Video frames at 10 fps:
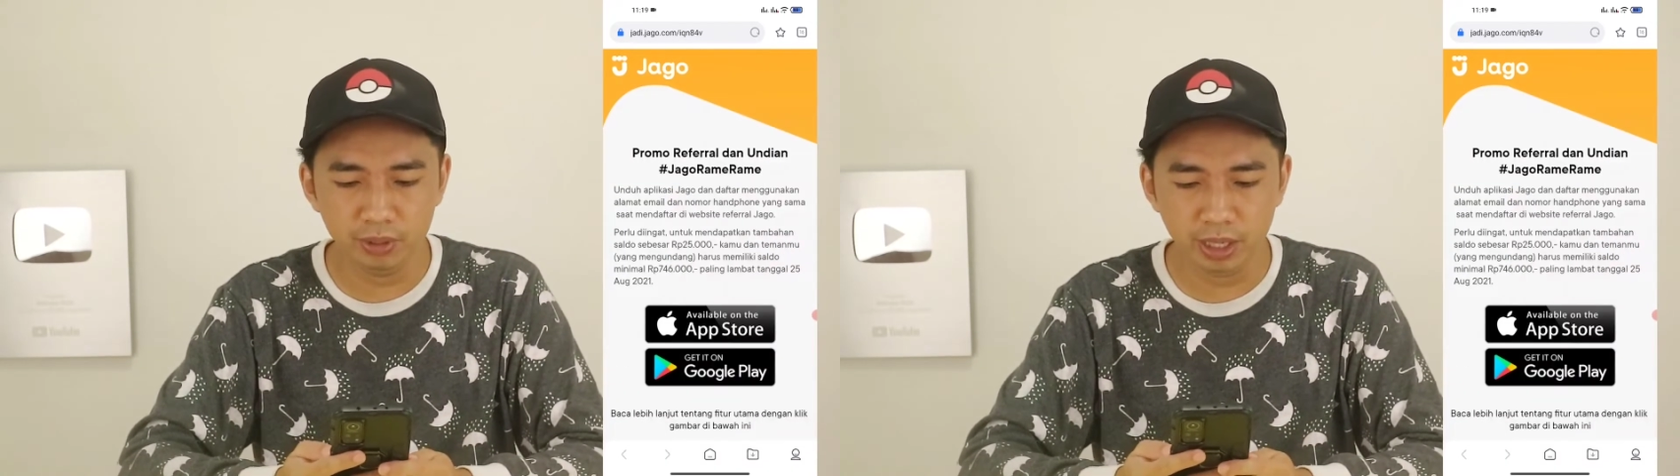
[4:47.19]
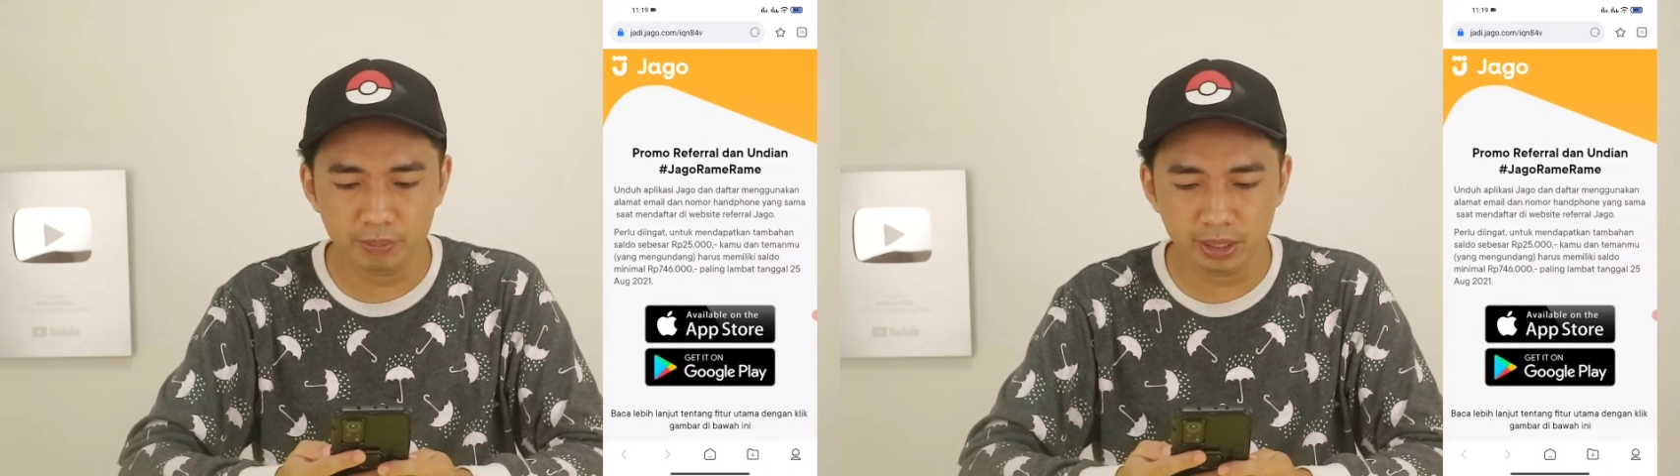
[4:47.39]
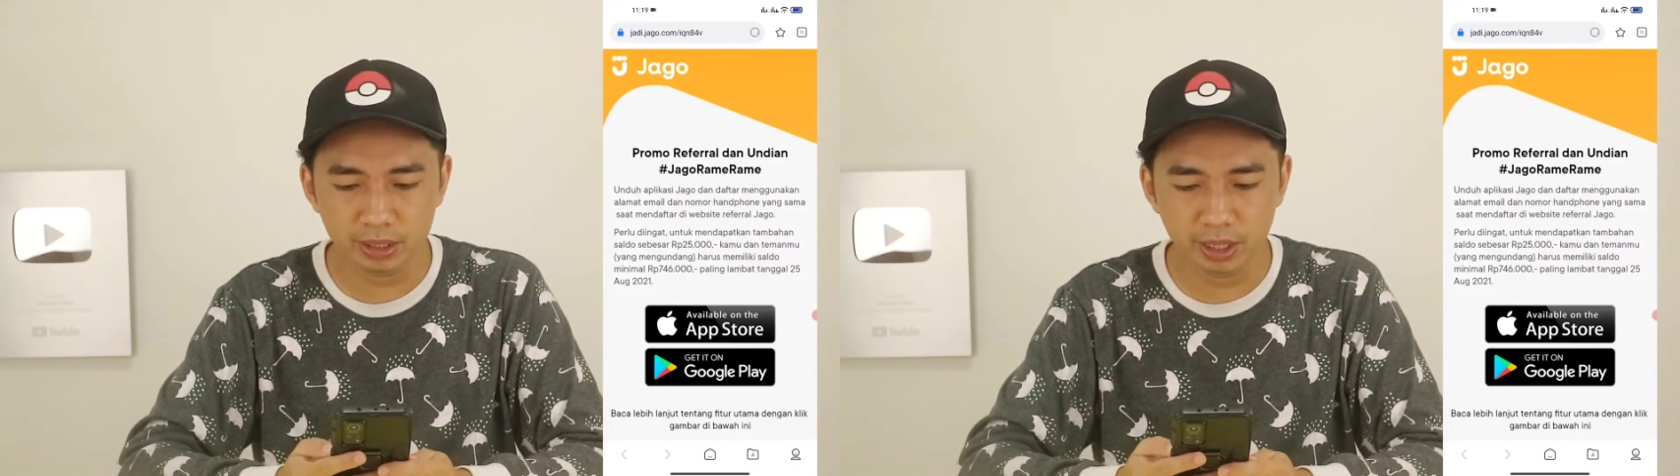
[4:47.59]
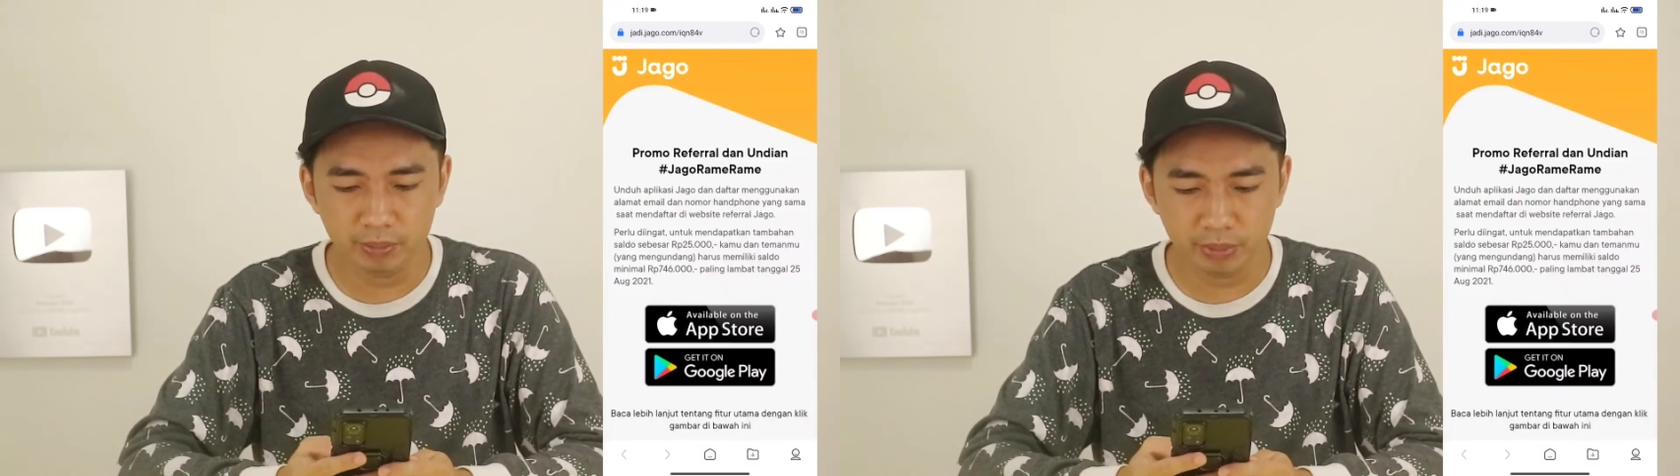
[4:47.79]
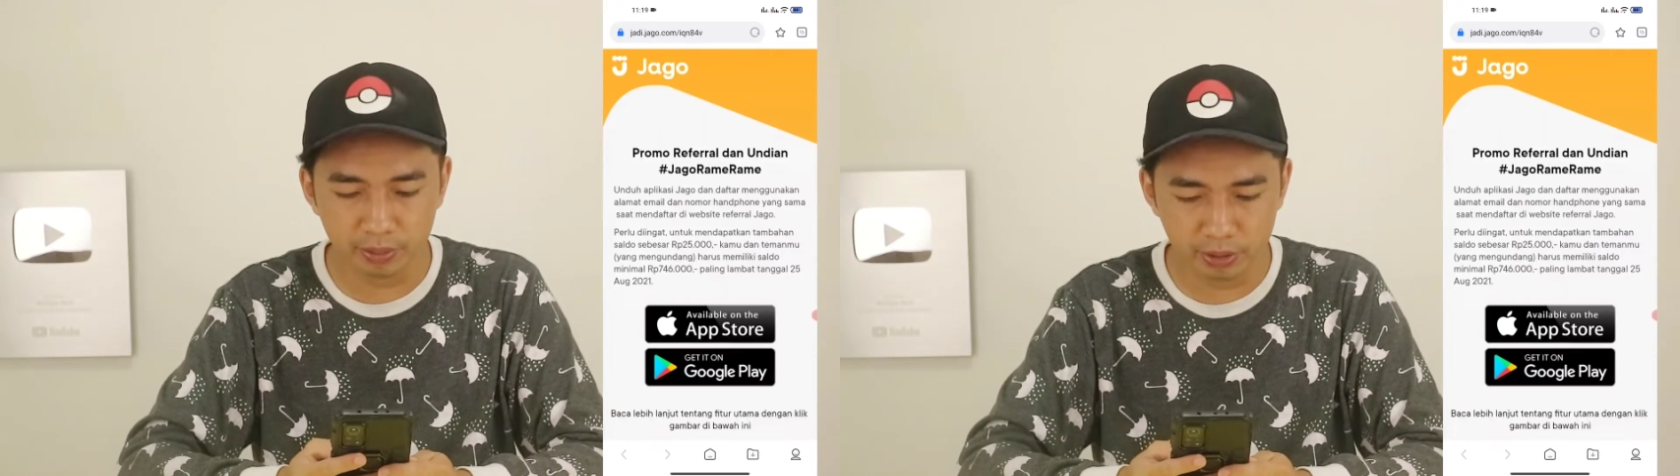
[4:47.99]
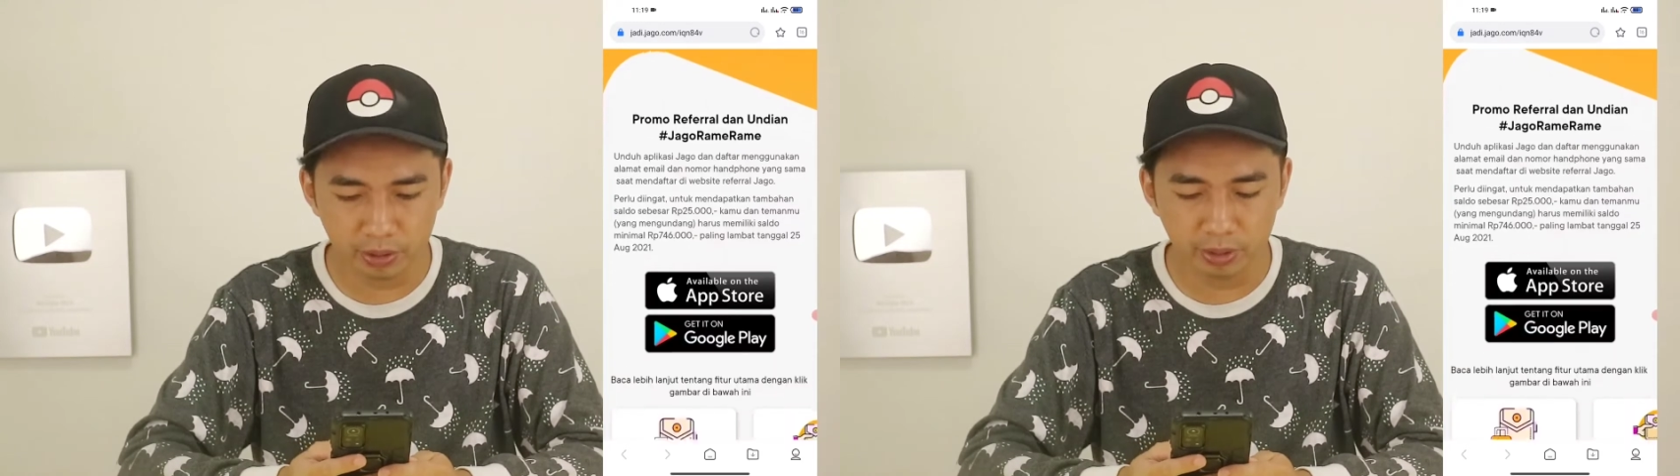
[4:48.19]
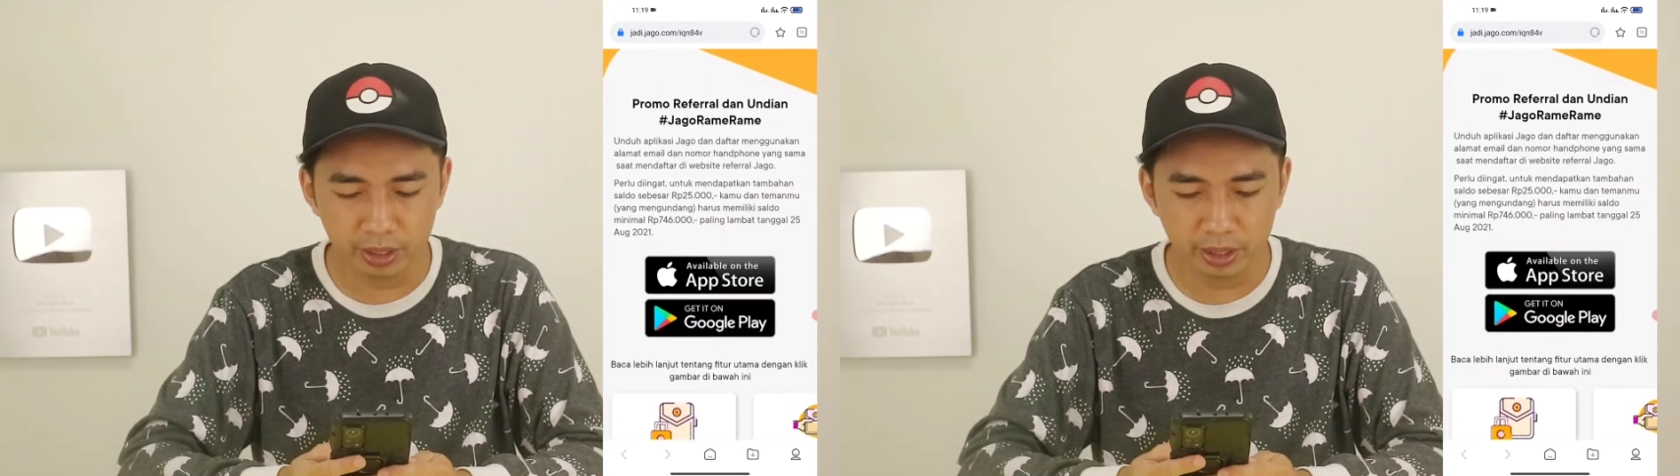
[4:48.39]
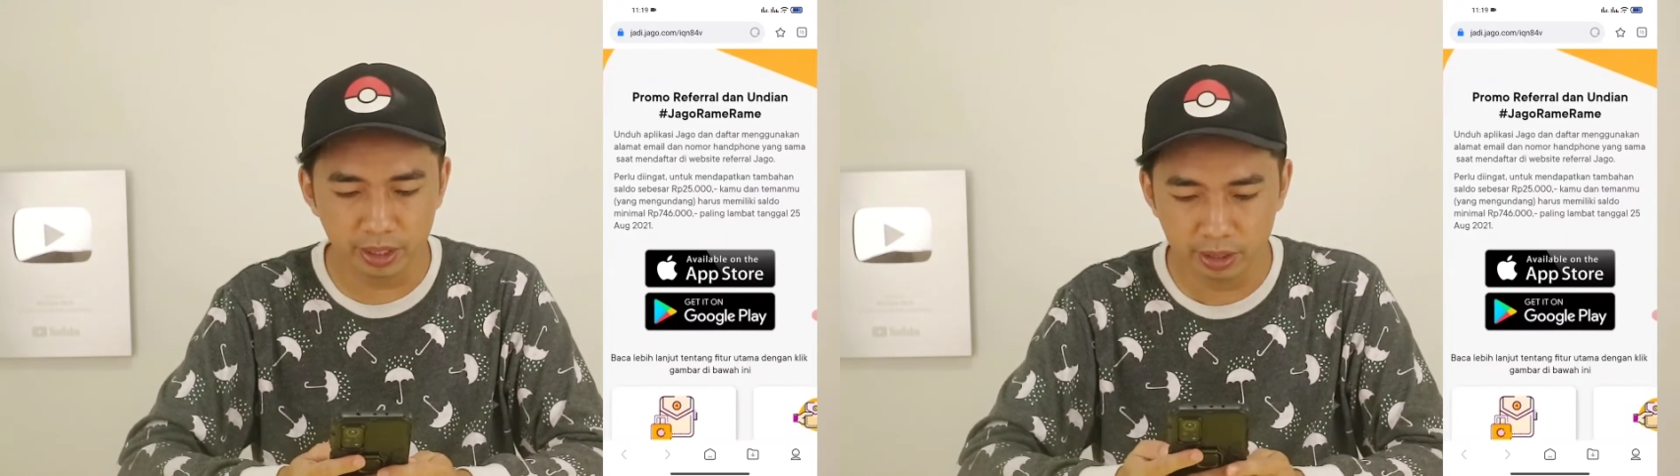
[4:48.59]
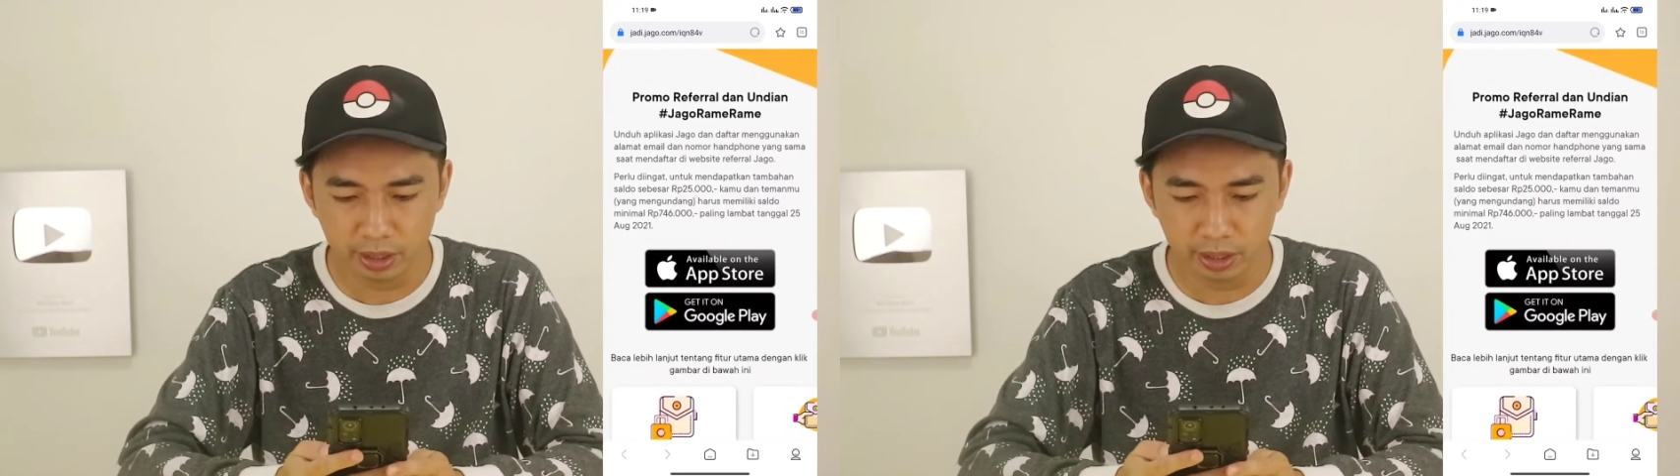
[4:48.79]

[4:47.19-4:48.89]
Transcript: Undian aplikasi dalam Bank Jago ini,